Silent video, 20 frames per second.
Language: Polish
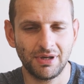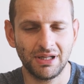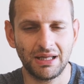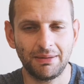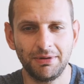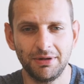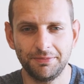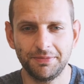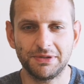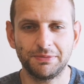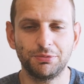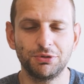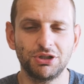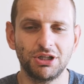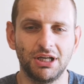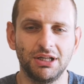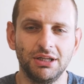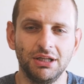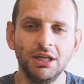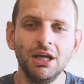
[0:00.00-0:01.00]
ma napęd
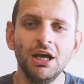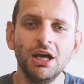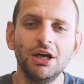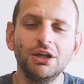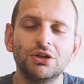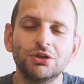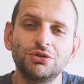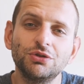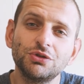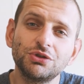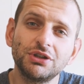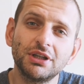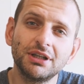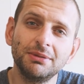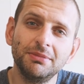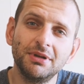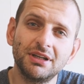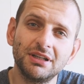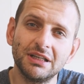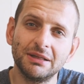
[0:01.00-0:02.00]
bezpośredni, no to już
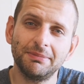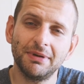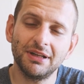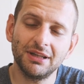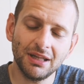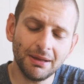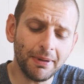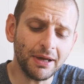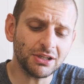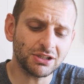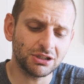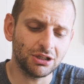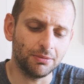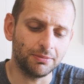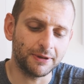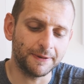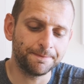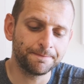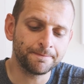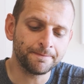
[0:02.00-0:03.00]
taki miernik nie będzie
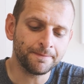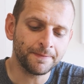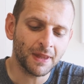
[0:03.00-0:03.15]
dobry.